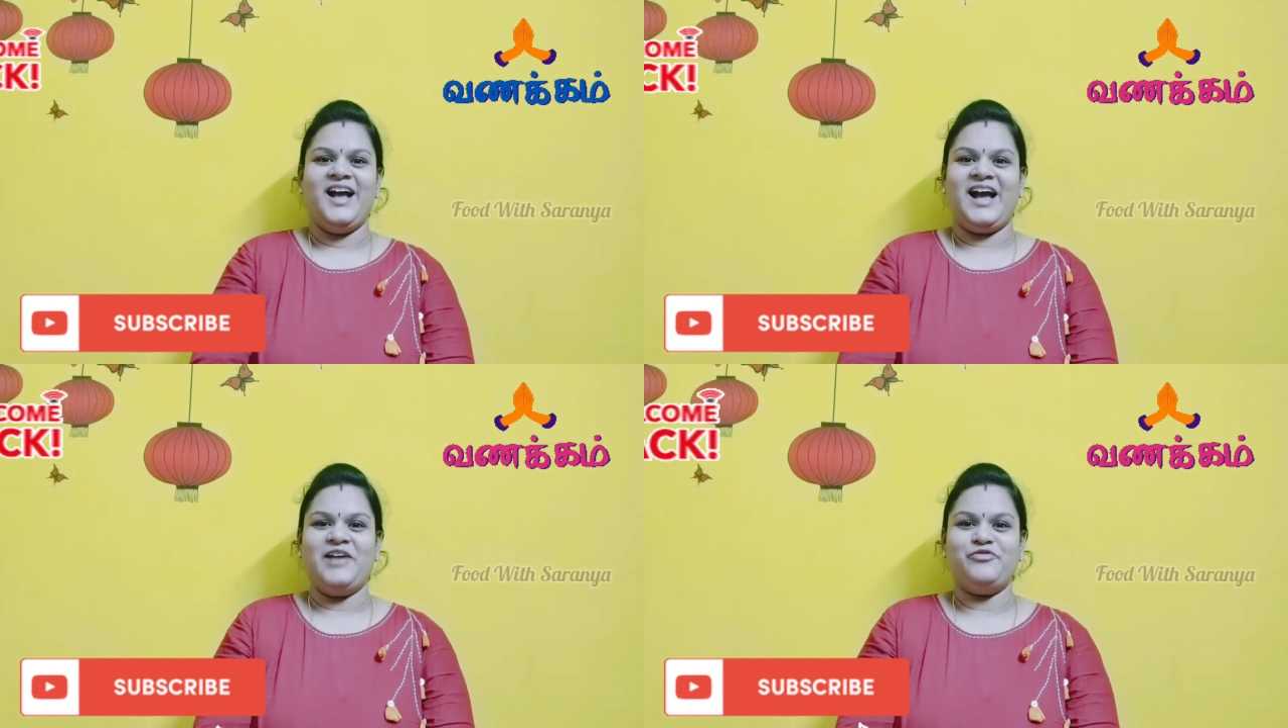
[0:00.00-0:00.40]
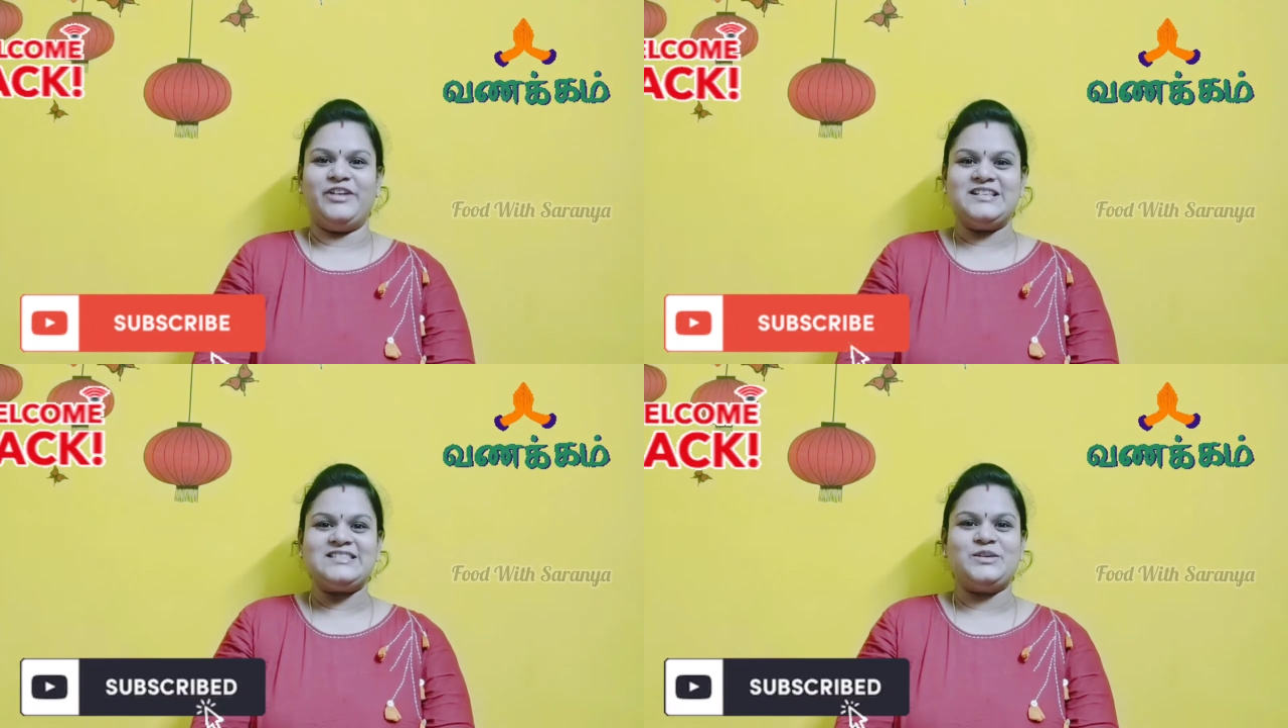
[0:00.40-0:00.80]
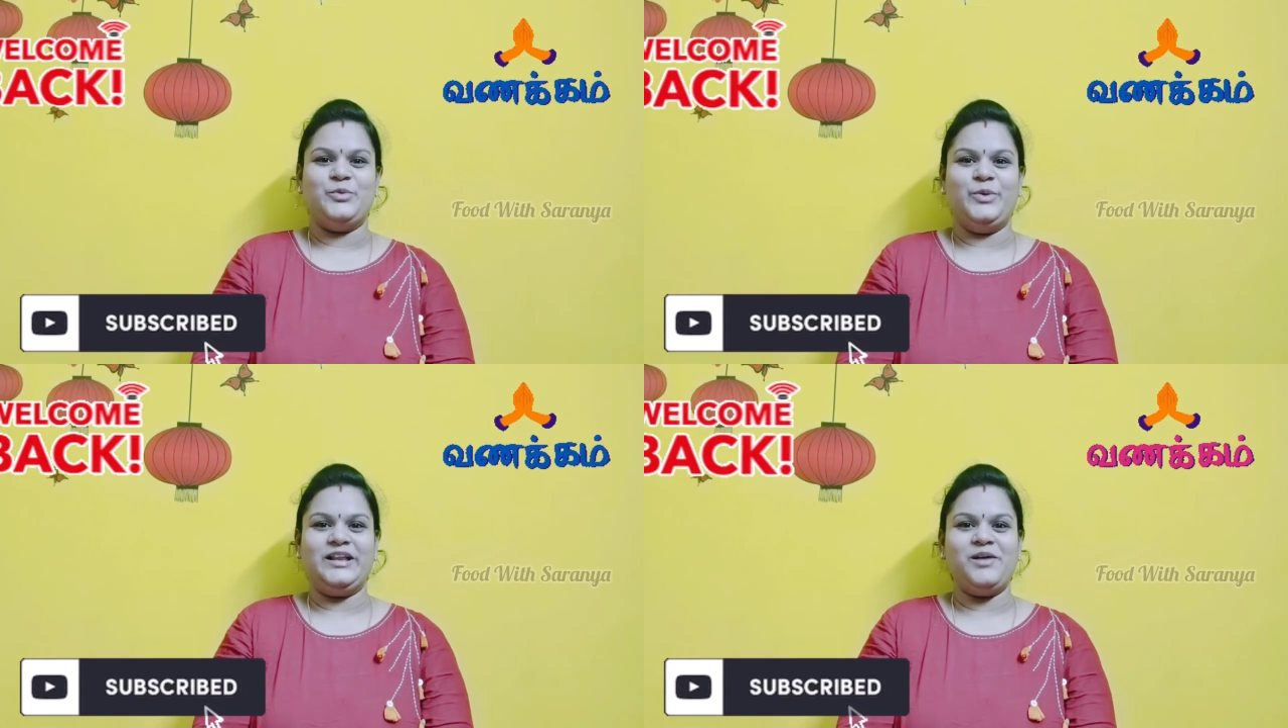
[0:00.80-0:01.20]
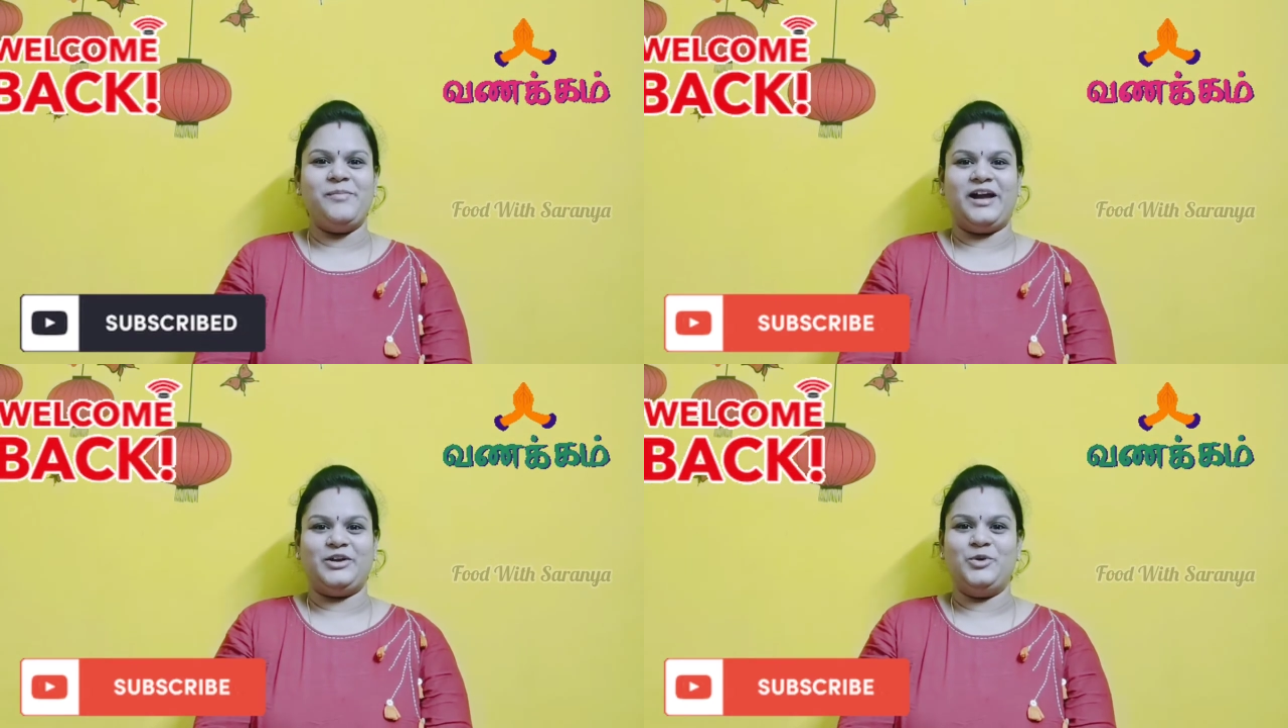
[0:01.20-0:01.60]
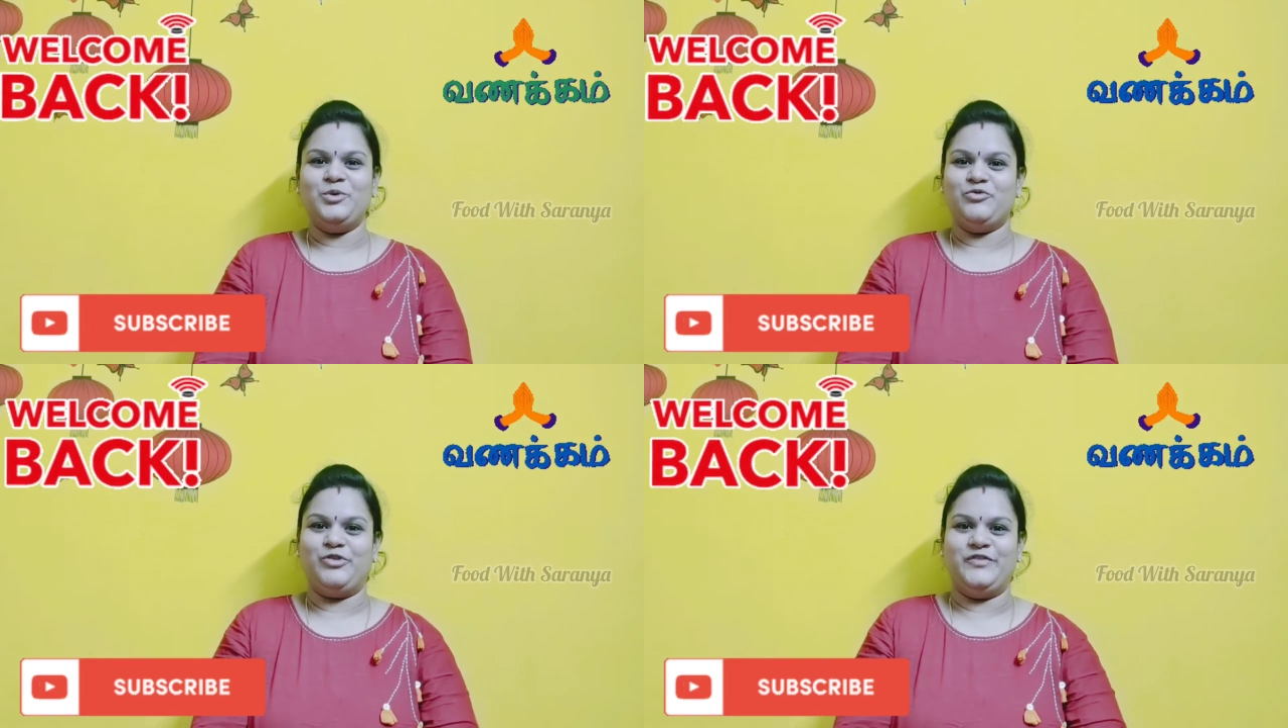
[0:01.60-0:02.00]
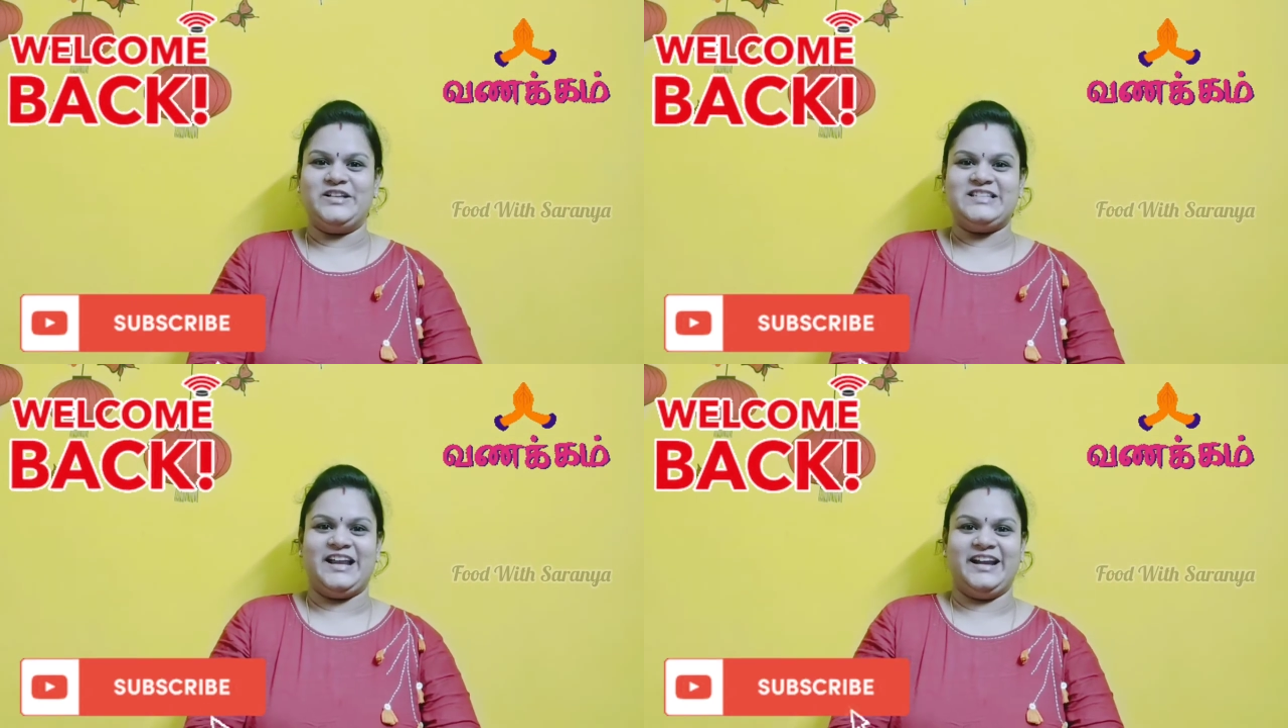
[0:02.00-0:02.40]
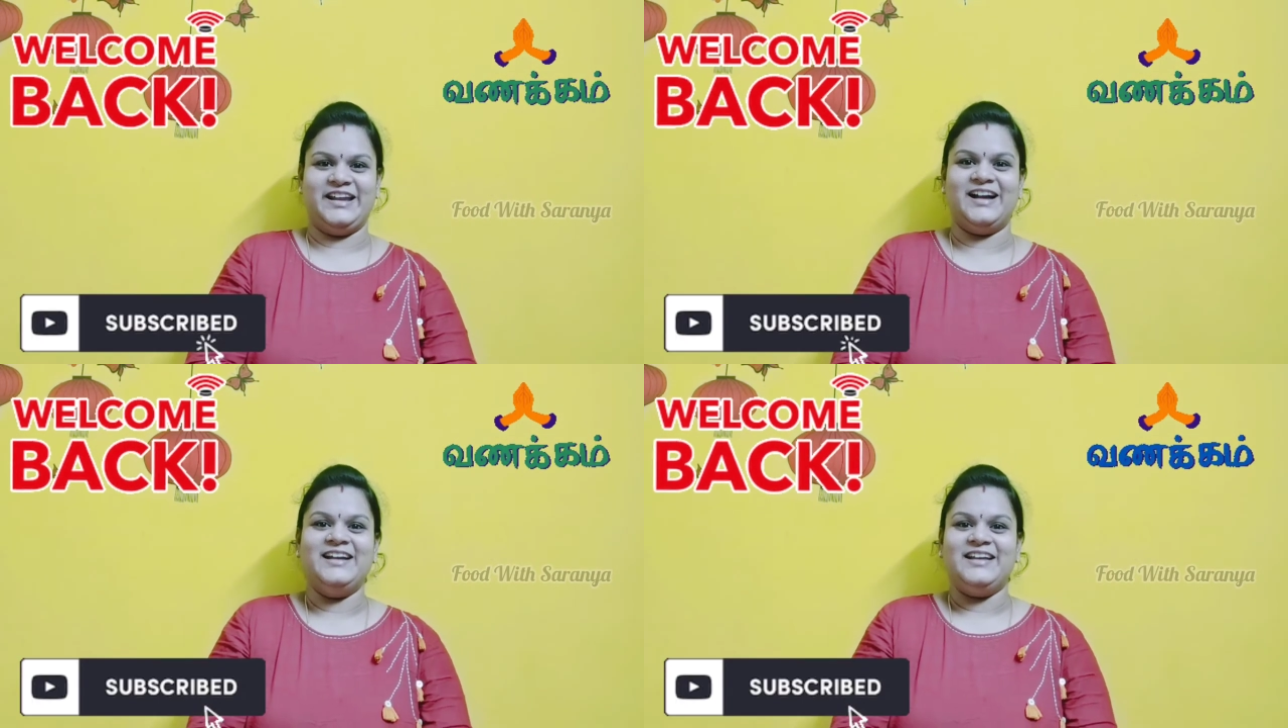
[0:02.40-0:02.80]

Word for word: ஹாய் ஃப்ரெண்ட்ஸ் வெல்கம் பேக் டு ஃபுட் வித் சரண்யா